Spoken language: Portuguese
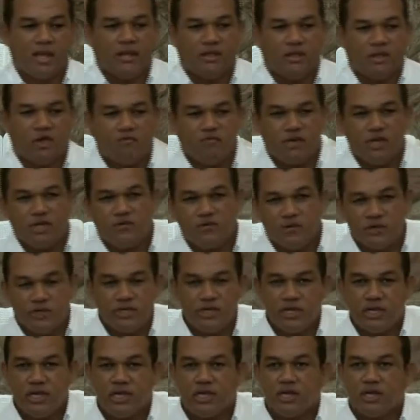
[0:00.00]
Talvez
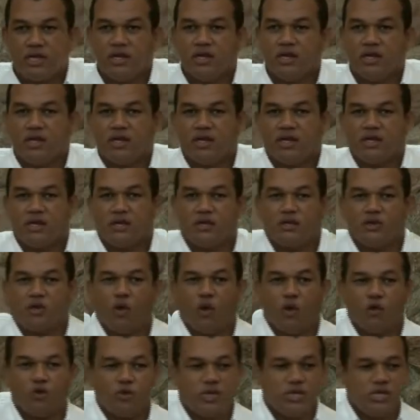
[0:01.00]
você
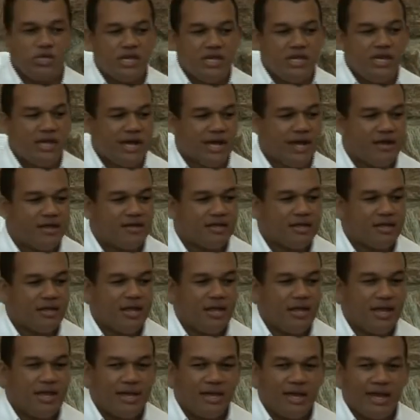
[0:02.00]
consiga
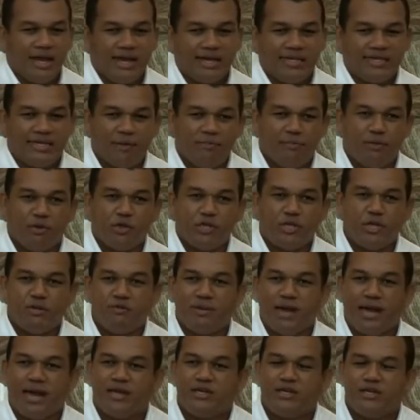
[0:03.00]
é, se
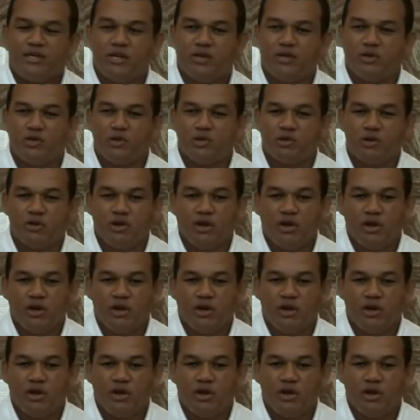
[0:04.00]
aproximar disso,